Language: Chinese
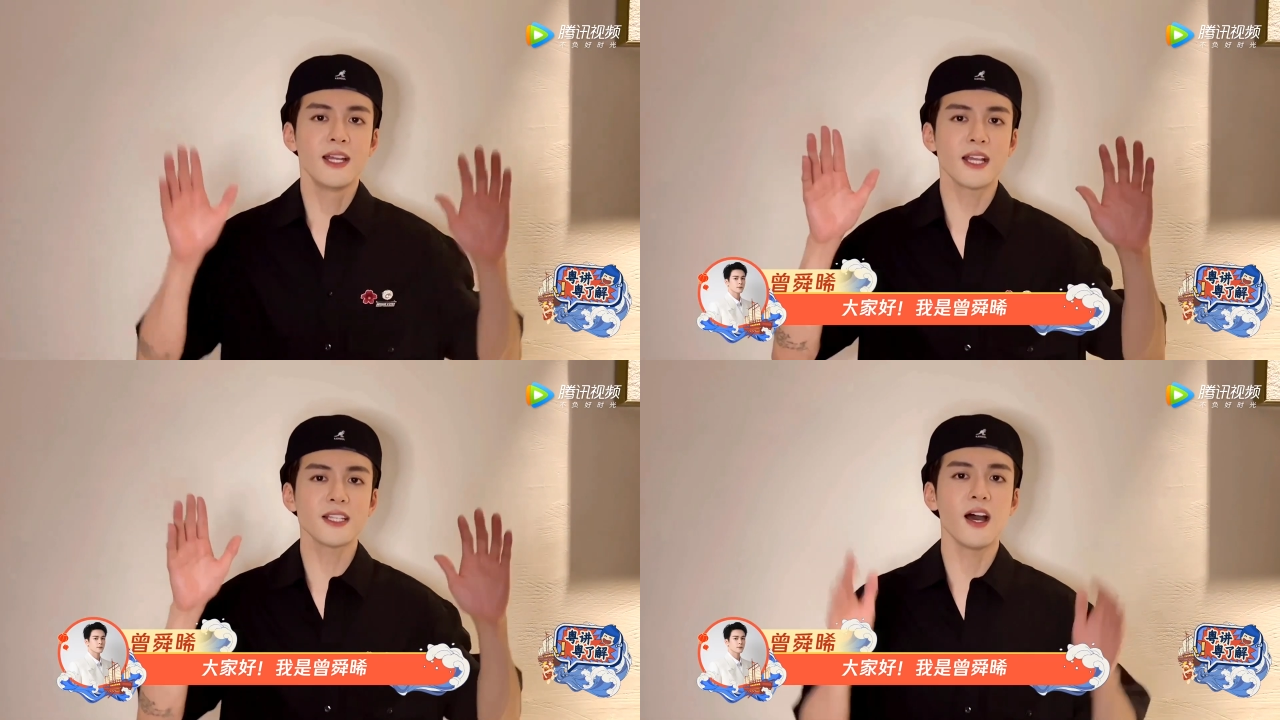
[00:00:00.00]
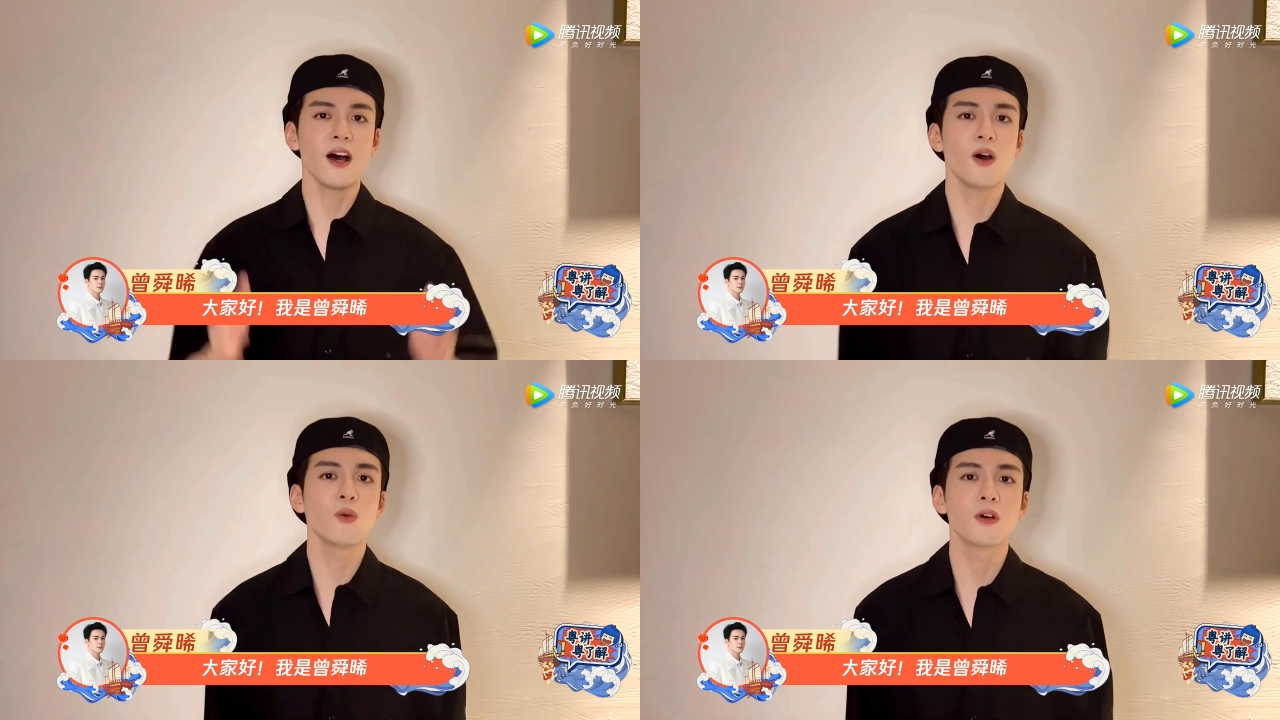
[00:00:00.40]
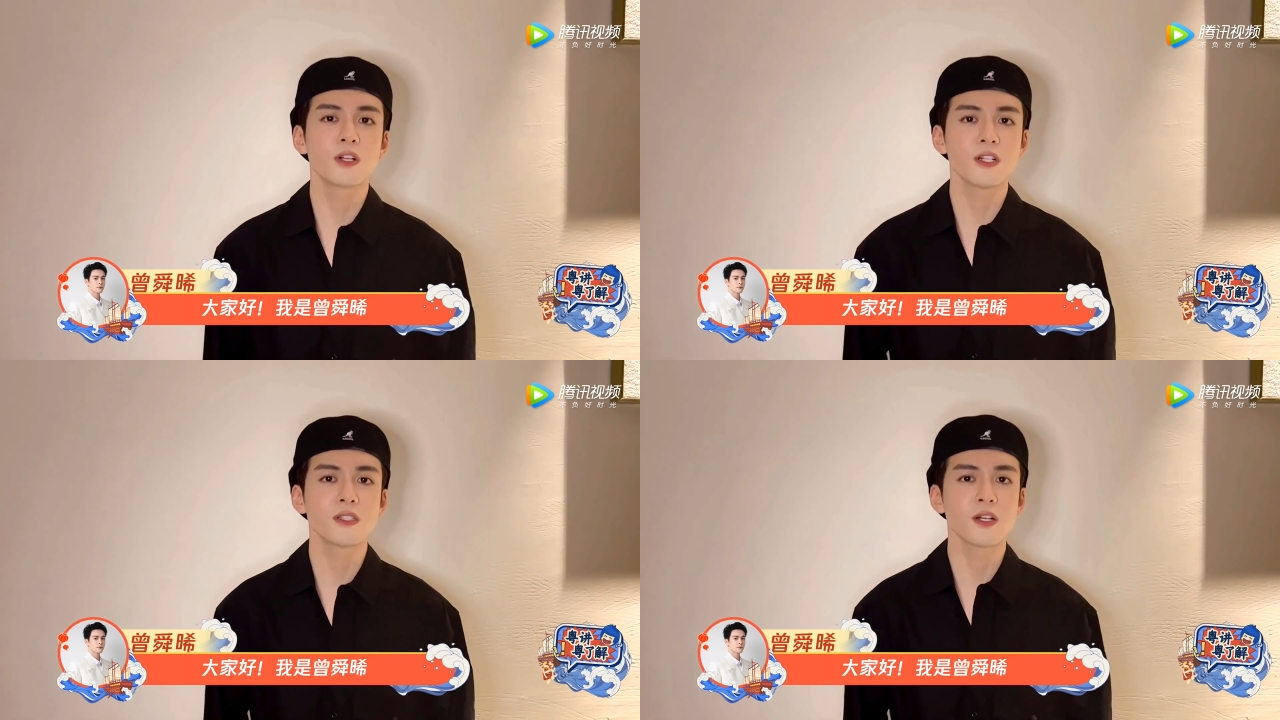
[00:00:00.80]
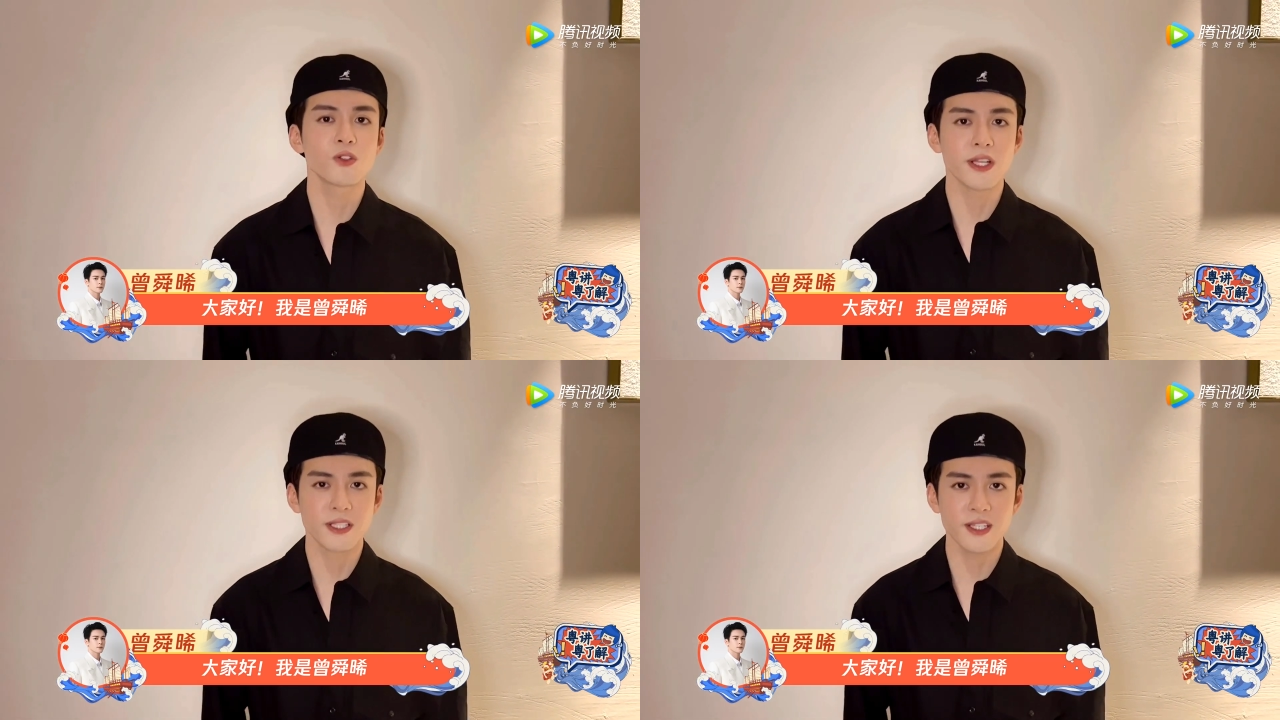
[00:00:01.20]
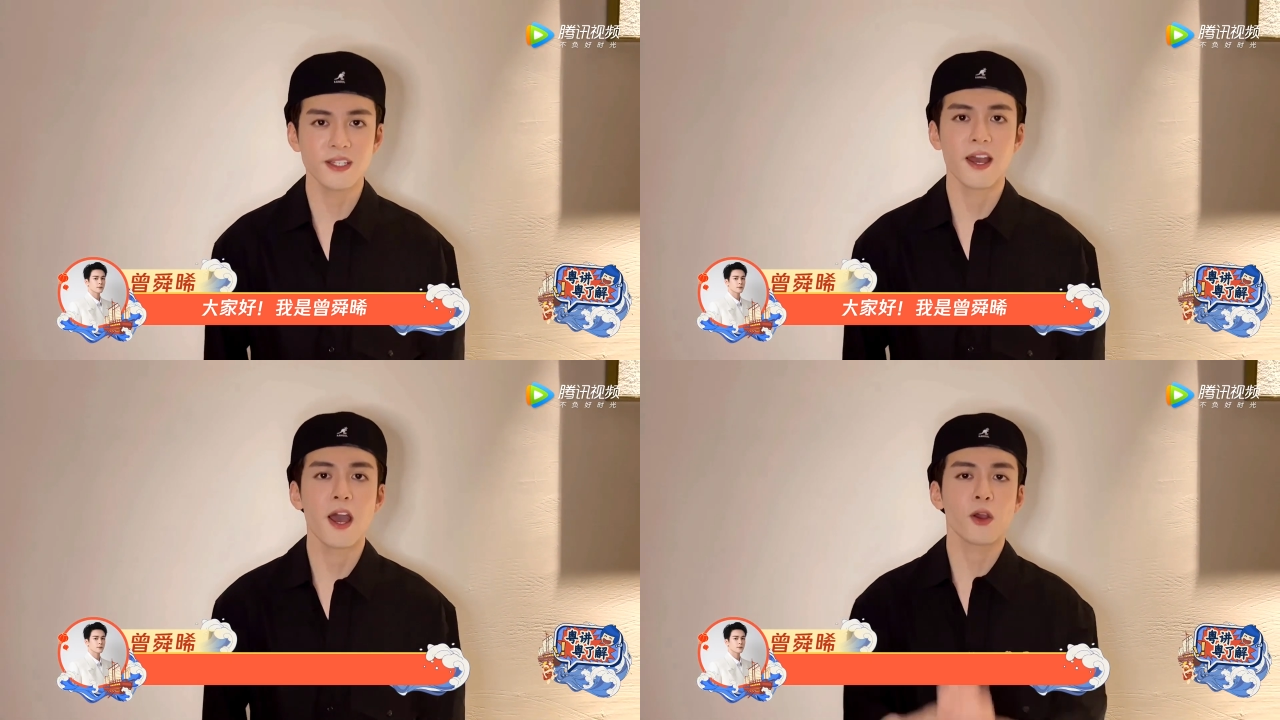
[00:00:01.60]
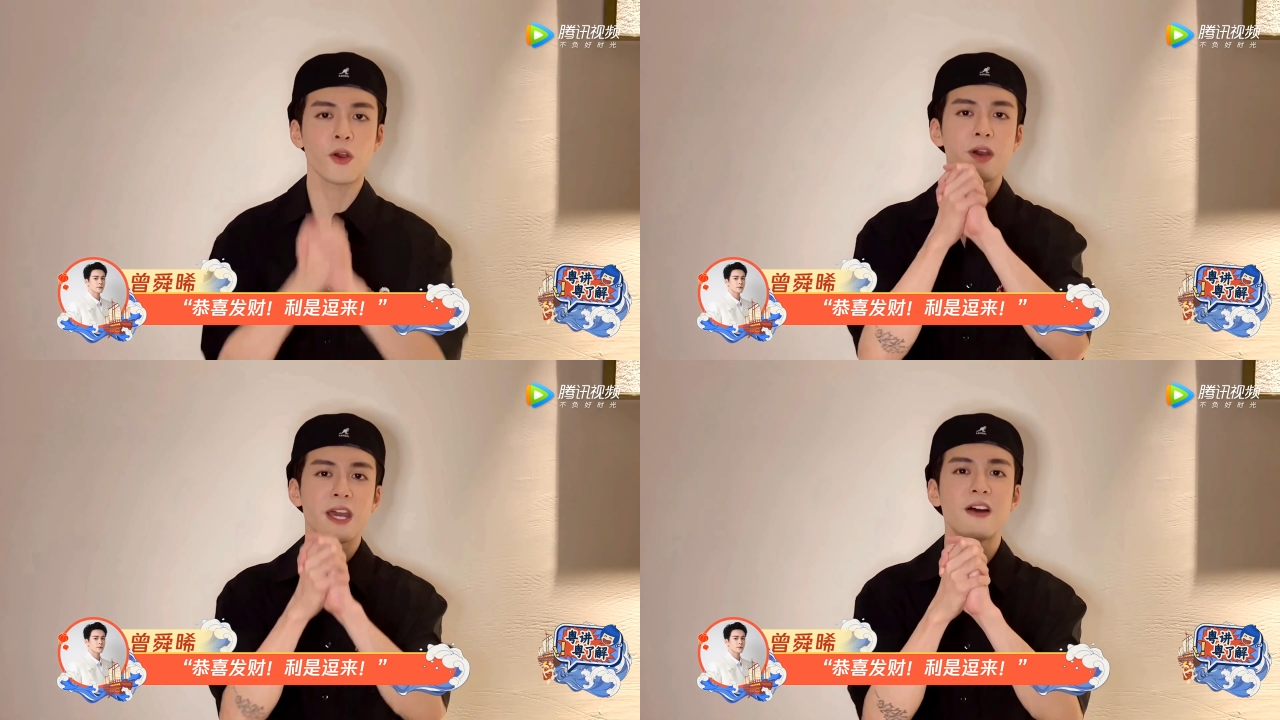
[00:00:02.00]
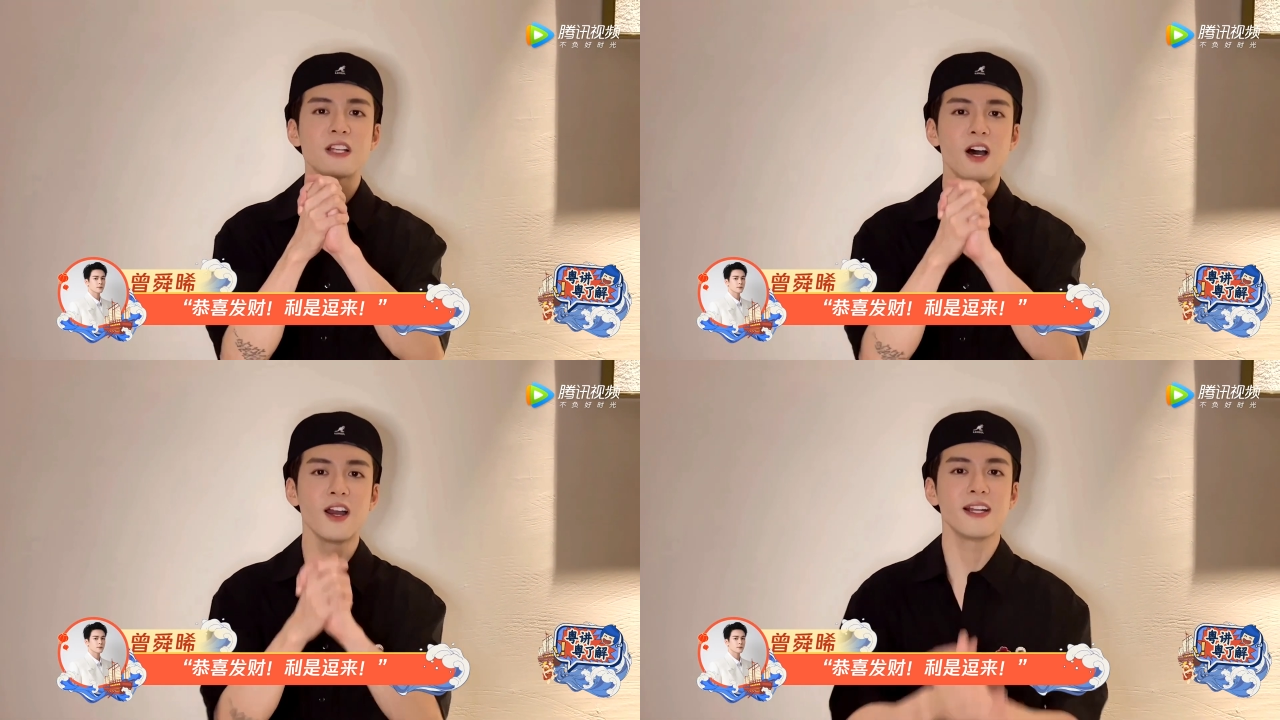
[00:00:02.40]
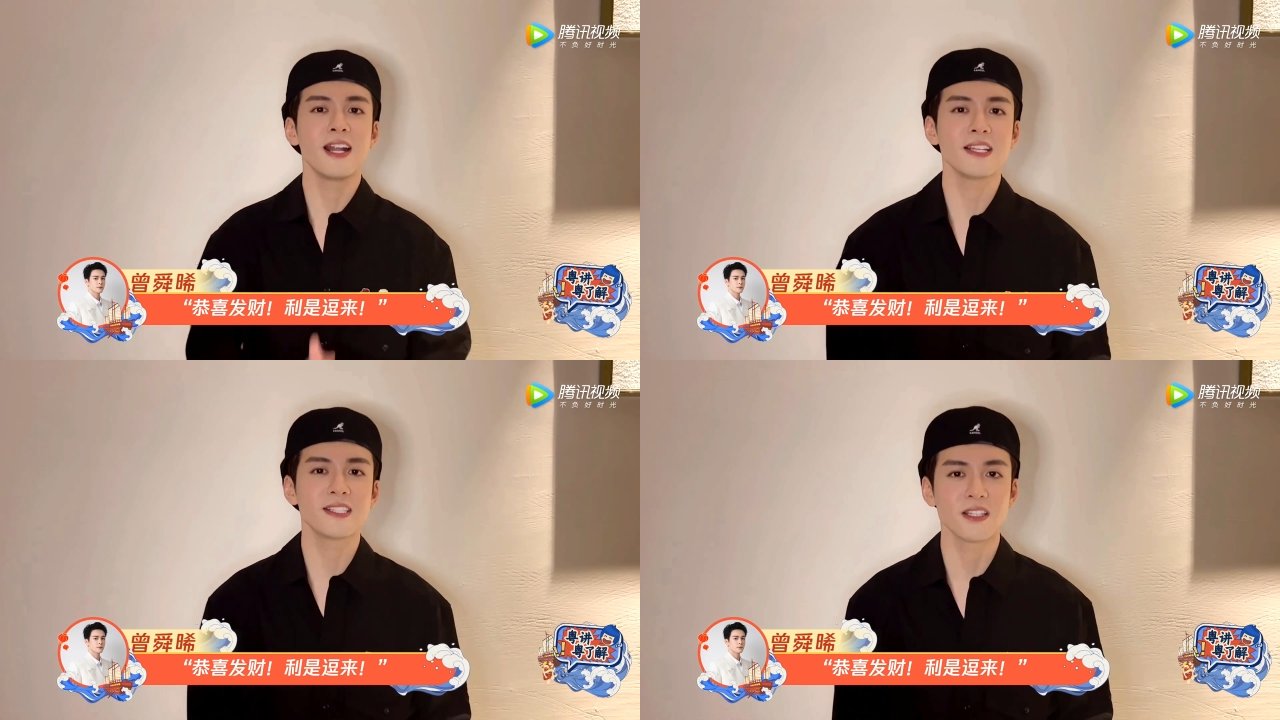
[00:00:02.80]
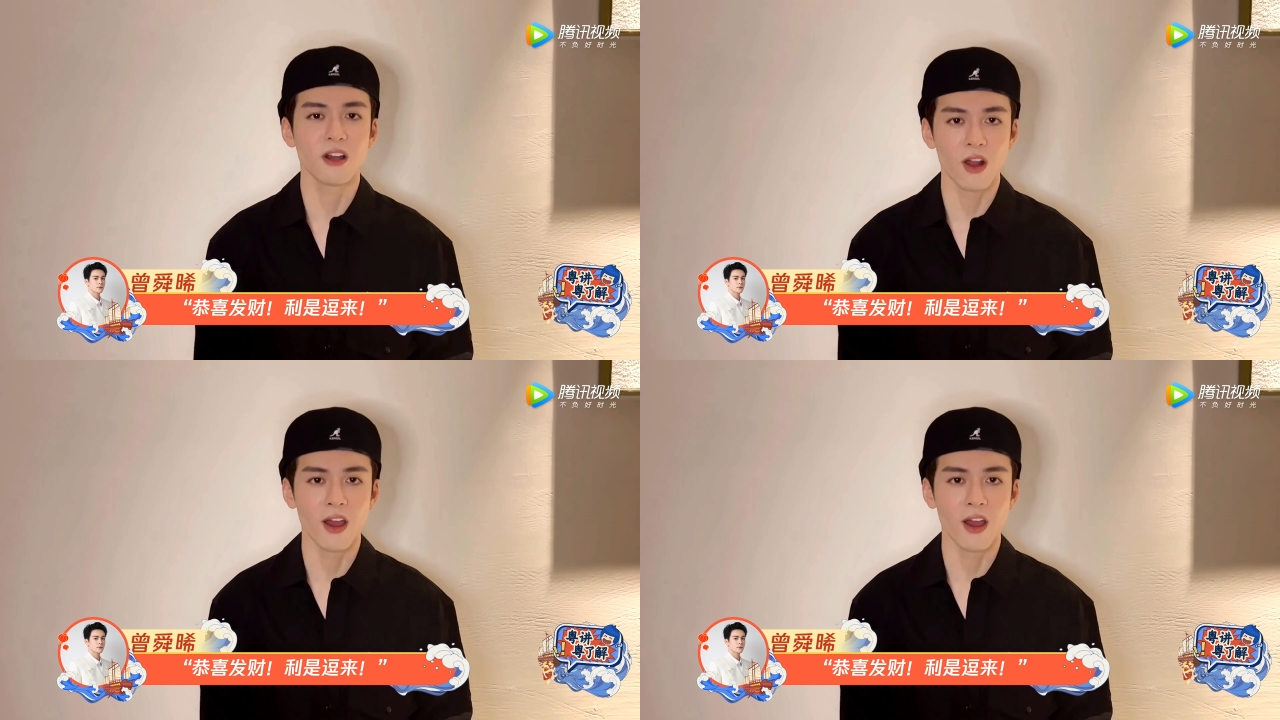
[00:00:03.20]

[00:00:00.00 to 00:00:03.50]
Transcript: 大家好，我是曾舜晞。恭喜发财，来西到